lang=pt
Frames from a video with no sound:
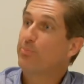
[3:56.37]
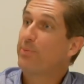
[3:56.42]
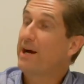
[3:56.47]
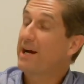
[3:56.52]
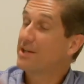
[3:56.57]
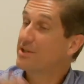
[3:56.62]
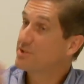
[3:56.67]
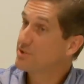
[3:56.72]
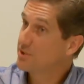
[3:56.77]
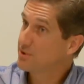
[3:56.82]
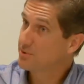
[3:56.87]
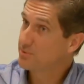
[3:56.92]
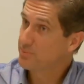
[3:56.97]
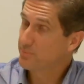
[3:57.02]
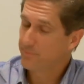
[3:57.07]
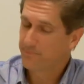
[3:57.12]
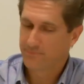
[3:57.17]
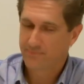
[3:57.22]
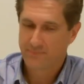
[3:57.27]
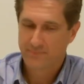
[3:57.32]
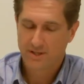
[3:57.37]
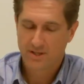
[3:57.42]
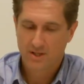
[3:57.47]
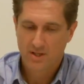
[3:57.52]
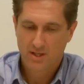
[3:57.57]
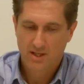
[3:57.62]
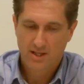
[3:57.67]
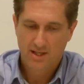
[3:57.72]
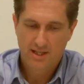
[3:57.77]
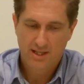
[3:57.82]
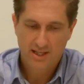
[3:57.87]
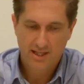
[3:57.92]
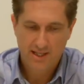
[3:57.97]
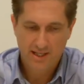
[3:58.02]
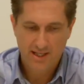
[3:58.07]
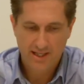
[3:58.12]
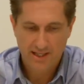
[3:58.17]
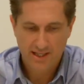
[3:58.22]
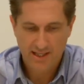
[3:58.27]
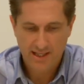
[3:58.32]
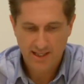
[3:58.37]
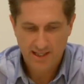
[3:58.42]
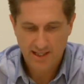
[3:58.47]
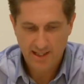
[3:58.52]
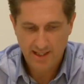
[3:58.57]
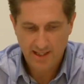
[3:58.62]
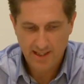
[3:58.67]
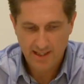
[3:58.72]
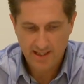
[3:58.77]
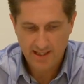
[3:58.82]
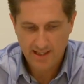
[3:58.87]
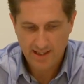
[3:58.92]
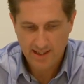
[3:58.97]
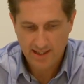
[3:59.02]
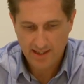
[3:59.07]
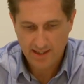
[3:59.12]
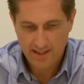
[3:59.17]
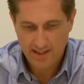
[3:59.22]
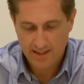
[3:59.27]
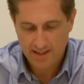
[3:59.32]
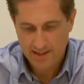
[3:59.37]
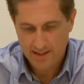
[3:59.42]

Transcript: partido é, é, é,